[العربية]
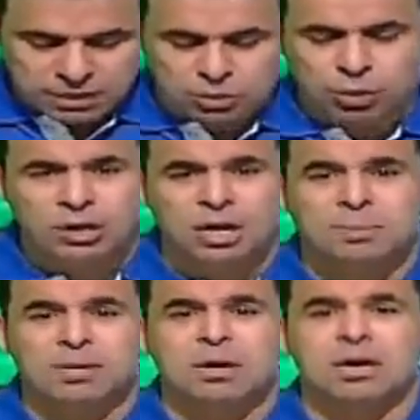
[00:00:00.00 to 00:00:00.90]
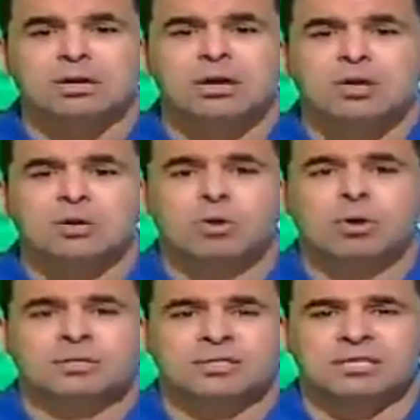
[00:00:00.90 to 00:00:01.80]
نروح لخبر اخر
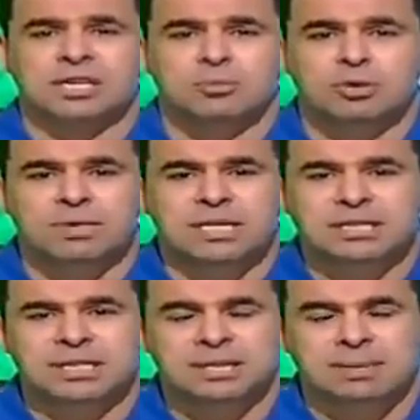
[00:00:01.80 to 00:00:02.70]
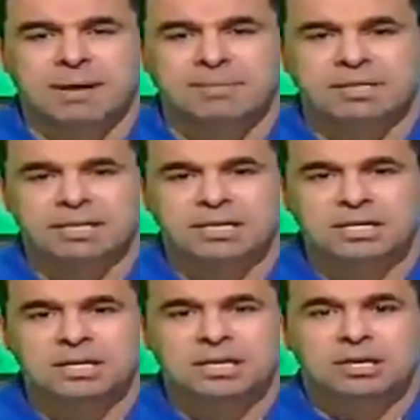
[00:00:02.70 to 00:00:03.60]
وهو تصريح مهم جدا لمحمد
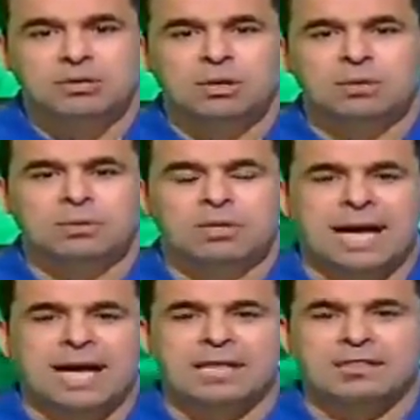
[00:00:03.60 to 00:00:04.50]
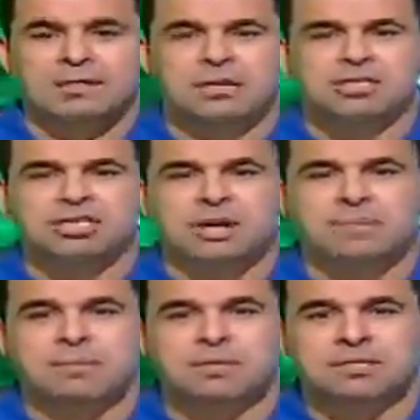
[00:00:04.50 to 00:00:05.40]
النني واللي بيعاهد فيه
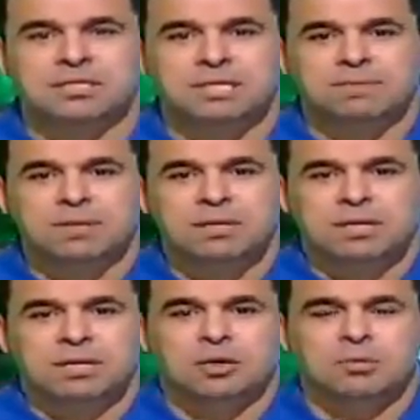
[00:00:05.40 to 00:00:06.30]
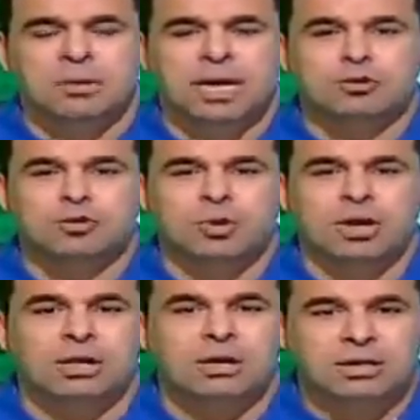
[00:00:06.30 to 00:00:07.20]
الشعب المصري ان هم هيكونوا
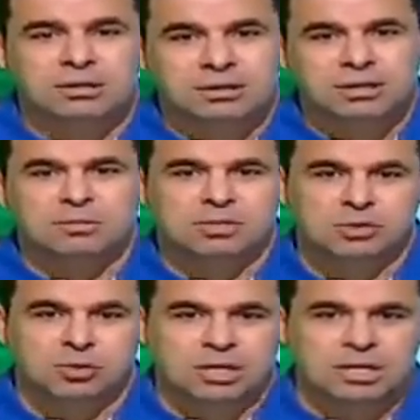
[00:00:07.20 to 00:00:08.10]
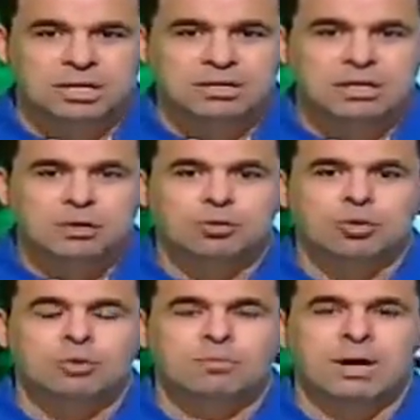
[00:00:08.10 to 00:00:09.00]
على قدر المسؤوليه
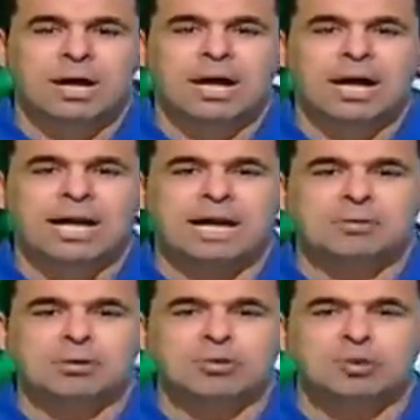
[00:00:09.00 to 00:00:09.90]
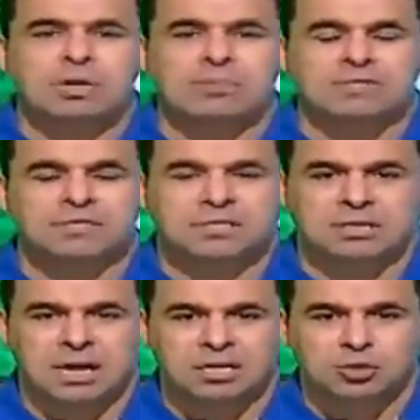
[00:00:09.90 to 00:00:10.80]
وان هم هيعملوا كل ما في
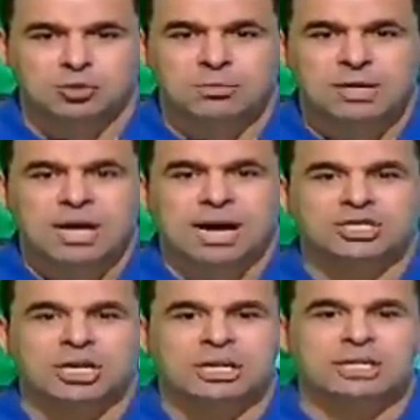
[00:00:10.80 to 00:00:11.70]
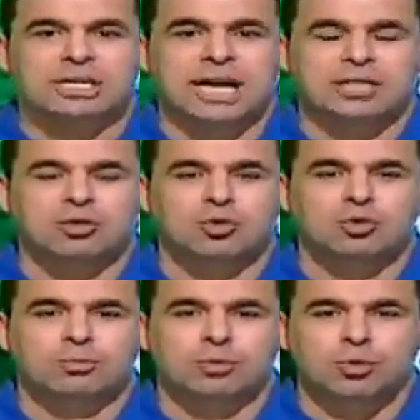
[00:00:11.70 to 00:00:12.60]
استطاعتهم عشان
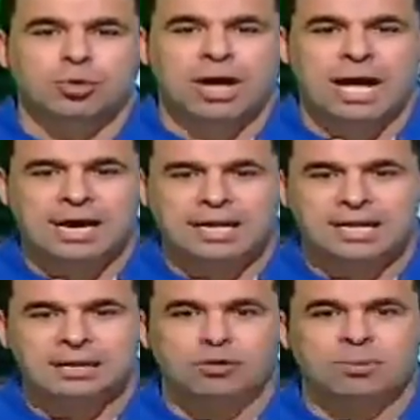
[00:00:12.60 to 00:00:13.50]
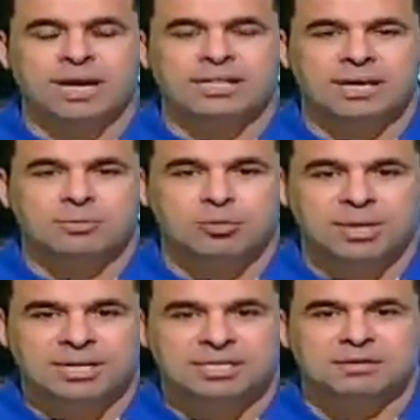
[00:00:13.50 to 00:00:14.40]
يأدوا بروح عاليه وباداء
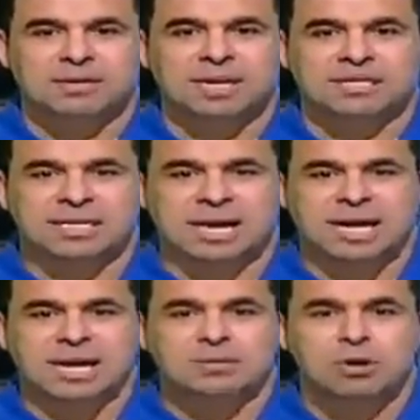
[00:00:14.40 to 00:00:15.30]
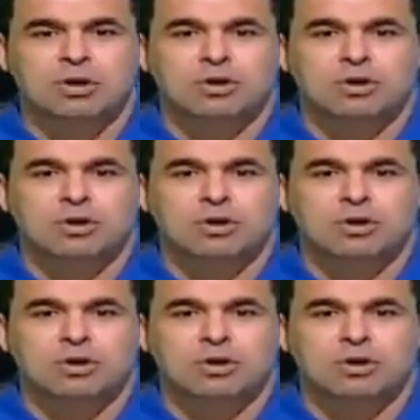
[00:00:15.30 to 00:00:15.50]
مميز في كاس العالم